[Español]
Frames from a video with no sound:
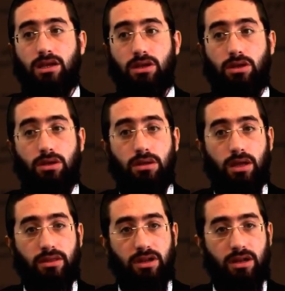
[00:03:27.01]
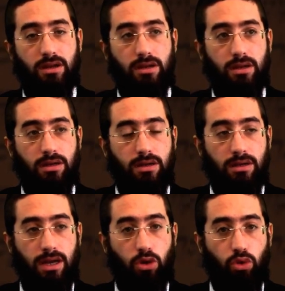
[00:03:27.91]
y entre
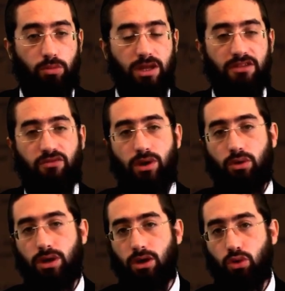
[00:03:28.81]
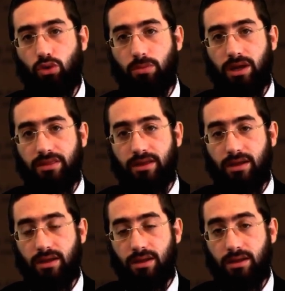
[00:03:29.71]
la columna de fuego y la columna
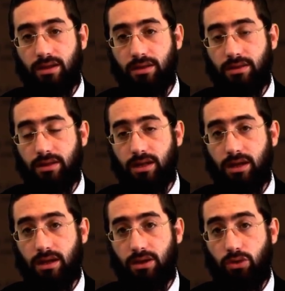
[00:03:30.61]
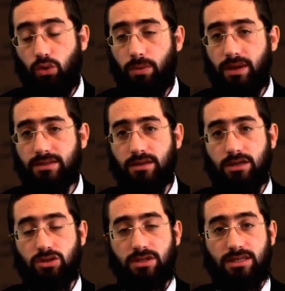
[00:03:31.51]
de, las nubes,
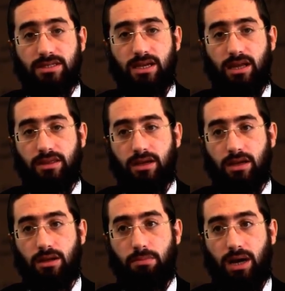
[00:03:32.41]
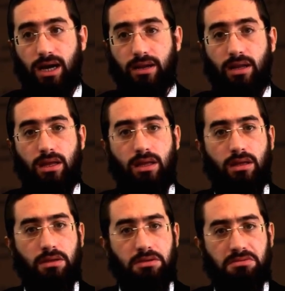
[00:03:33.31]
ellos hacían de que el mar
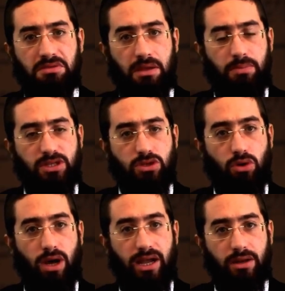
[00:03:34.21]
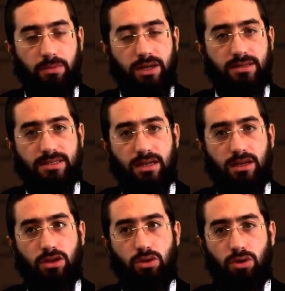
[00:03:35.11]
empezó a hervirse
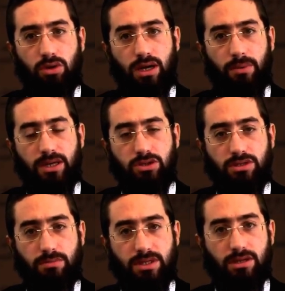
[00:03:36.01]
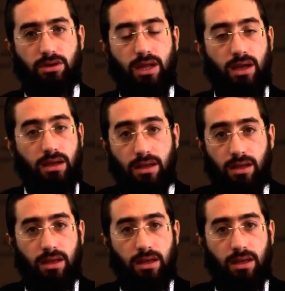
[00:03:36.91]
y todos los caballos empezaron a,